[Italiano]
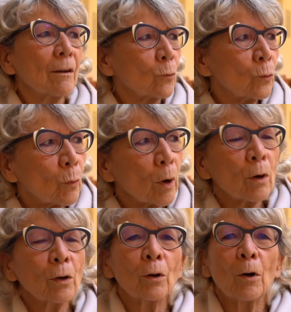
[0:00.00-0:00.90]
un
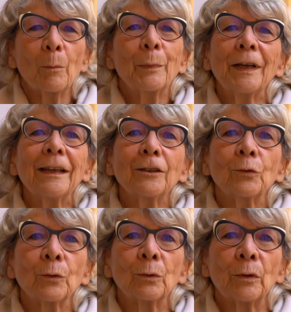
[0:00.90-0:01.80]
luogo per i
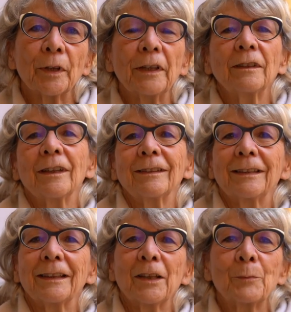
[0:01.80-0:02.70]
lettori,
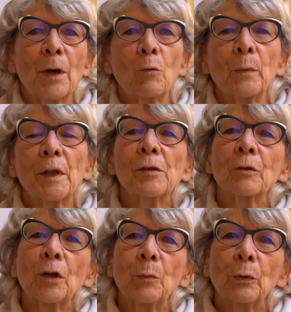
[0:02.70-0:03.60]
tant'è che abbiamo messo
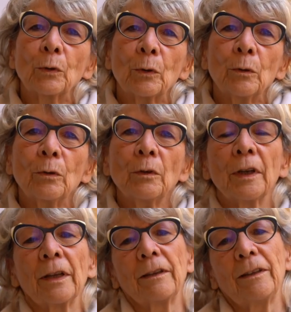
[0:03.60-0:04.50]
delle
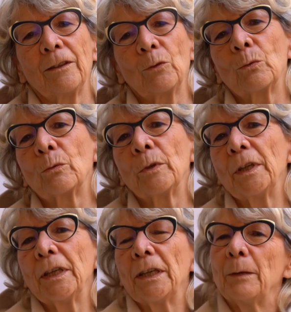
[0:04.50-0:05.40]
poltrone in
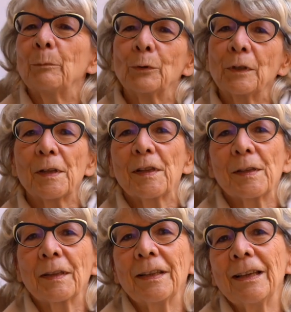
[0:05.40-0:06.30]
cui potersi
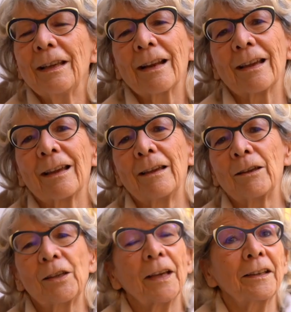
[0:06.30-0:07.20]

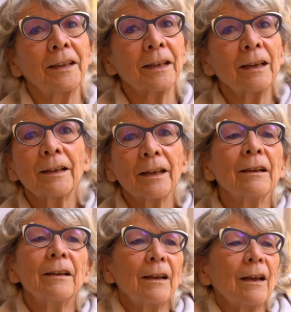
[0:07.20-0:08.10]
sedere, chiacchierare,
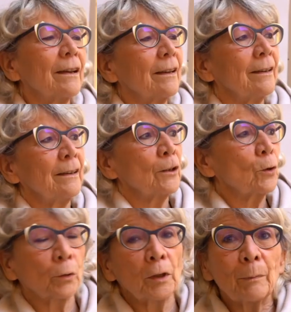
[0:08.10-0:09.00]
e
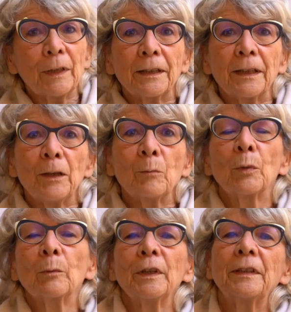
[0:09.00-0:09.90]
con il bel
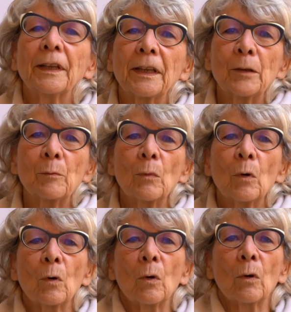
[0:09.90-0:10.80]
tempo
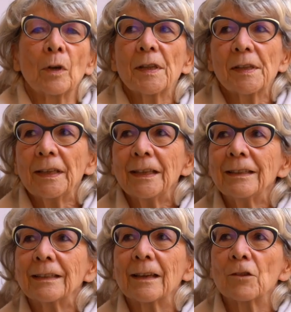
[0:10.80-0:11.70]
metteremo le
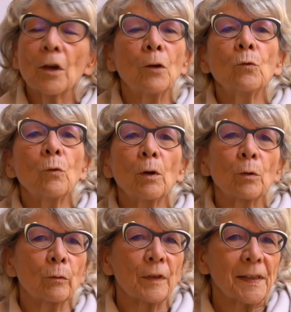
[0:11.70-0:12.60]
sedie, cioè un
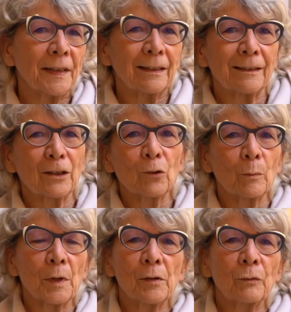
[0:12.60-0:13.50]
luogo dove stare
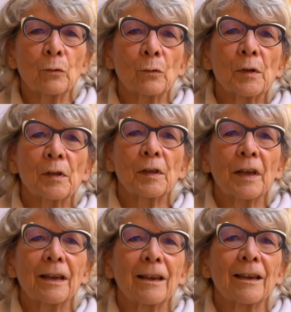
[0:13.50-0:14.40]
come se
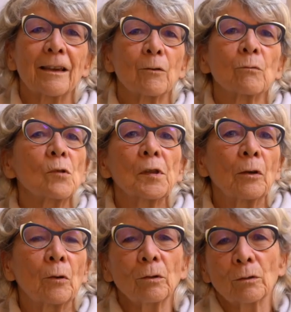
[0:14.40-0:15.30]
fosse un
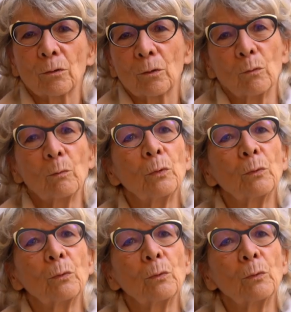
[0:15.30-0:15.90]
salotto, un